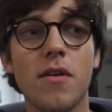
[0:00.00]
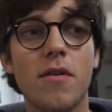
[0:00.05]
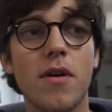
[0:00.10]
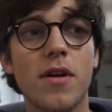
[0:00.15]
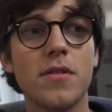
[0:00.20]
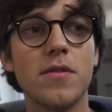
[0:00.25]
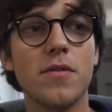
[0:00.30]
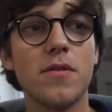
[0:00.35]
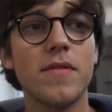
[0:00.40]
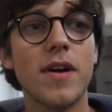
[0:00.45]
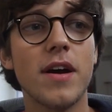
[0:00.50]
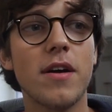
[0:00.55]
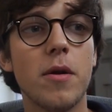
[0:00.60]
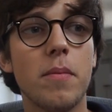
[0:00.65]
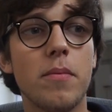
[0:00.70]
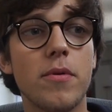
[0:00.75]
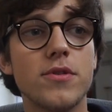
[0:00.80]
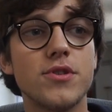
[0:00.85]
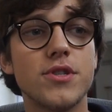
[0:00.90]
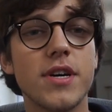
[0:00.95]
quando vengo al
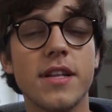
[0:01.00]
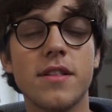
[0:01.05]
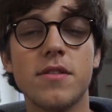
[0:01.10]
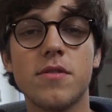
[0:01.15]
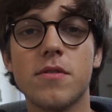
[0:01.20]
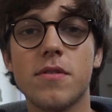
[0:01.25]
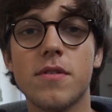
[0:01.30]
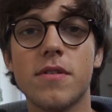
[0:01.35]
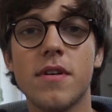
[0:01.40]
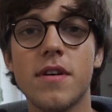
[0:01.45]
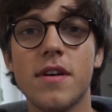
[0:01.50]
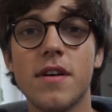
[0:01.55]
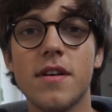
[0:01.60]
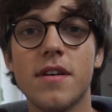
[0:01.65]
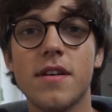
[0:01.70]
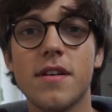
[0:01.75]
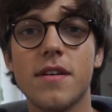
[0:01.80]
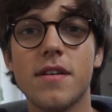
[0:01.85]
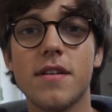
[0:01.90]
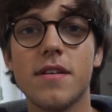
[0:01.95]
progetto
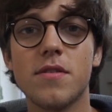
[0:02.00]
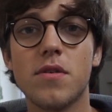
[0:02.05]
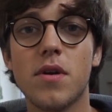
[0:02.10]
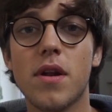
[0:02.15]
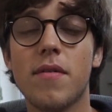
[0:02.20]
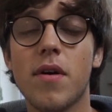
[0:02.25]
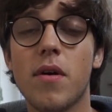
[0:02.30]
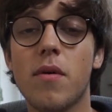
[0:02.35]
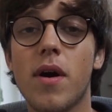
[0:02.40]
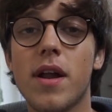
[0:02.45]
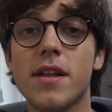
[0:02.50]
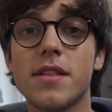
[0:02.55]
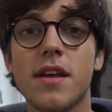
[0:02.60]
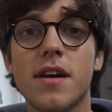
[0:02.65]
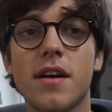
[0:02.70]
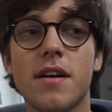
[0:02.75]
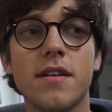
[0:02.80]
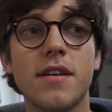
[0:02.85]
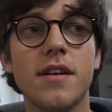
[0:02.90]
eh, Non Avanguardia,